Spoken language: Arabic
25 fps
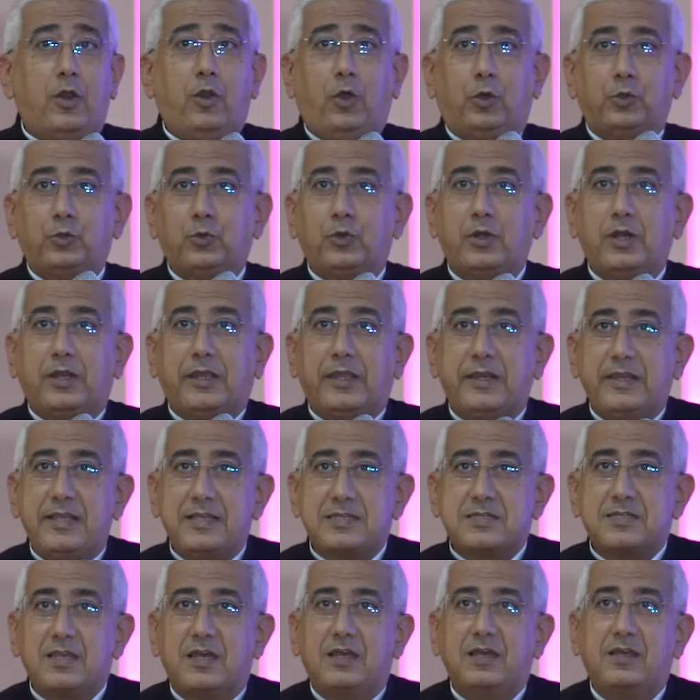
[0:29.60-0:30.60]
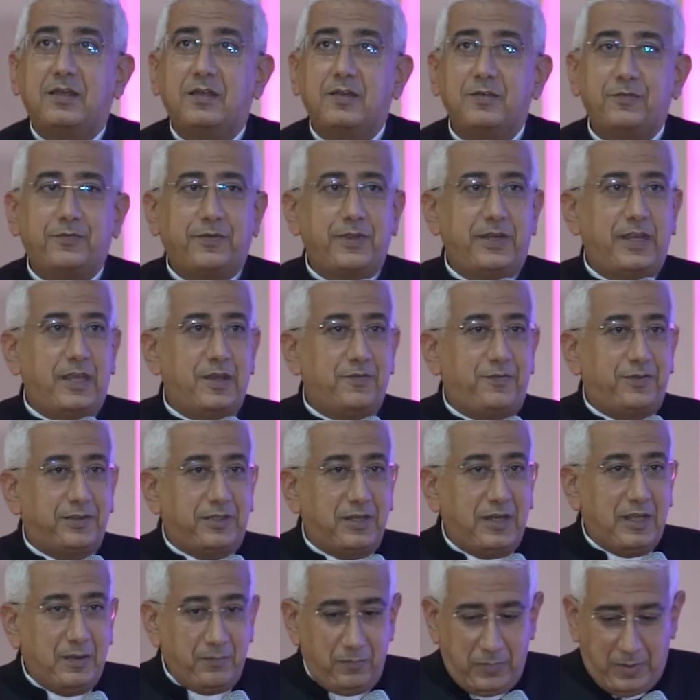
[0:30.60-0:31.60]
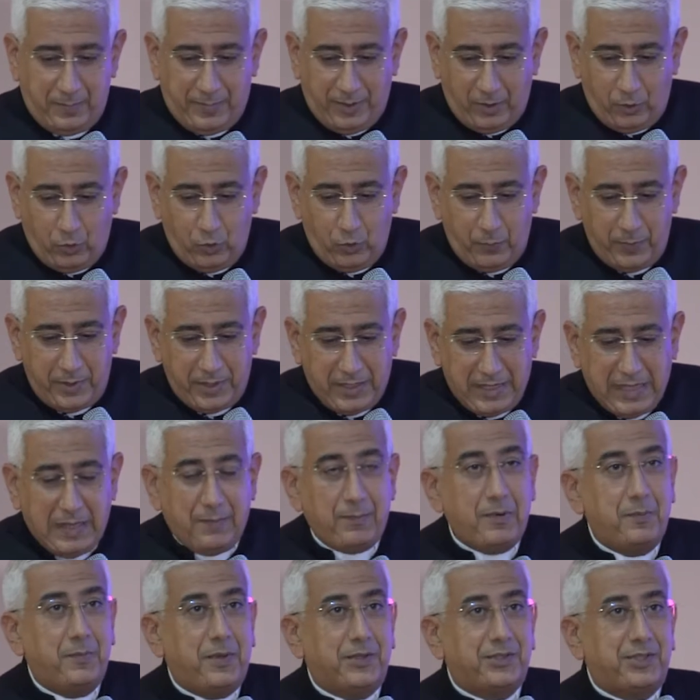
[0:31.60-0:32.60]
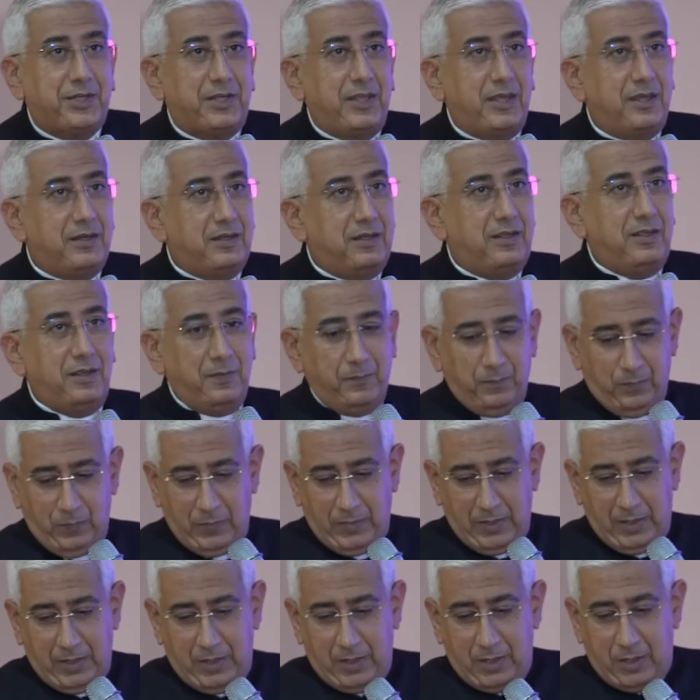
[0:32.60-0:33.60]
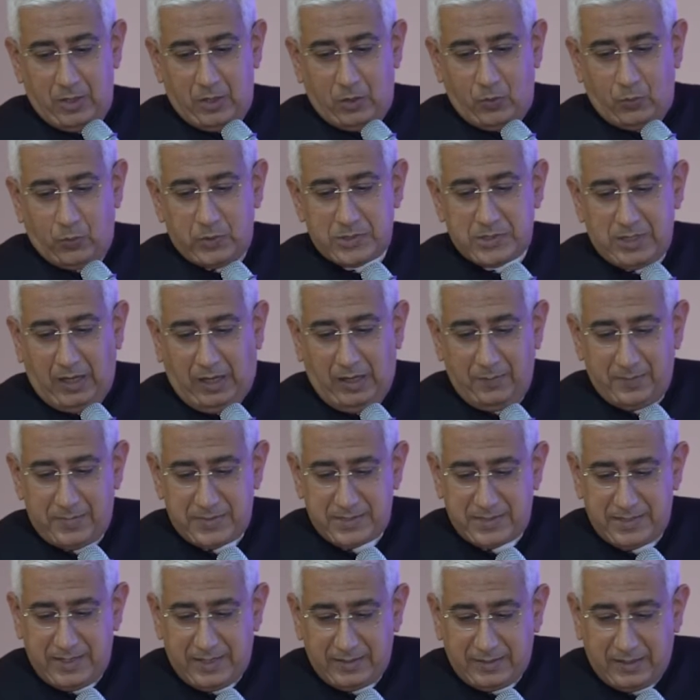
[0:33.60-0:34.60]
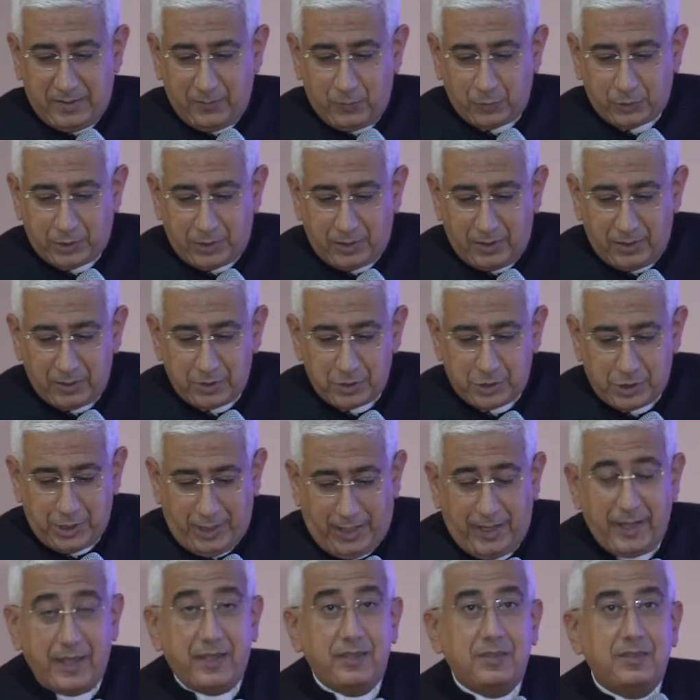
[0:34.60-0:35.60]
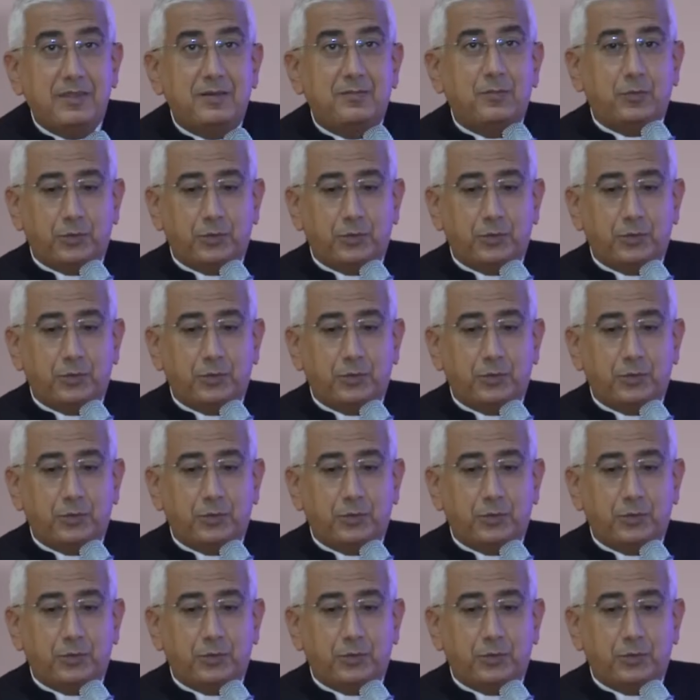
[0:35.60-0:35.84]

والحضور الكنيسة في نيافة الأنبا بخوم النائب البطريركي وصاحب السيادة المطران شيحان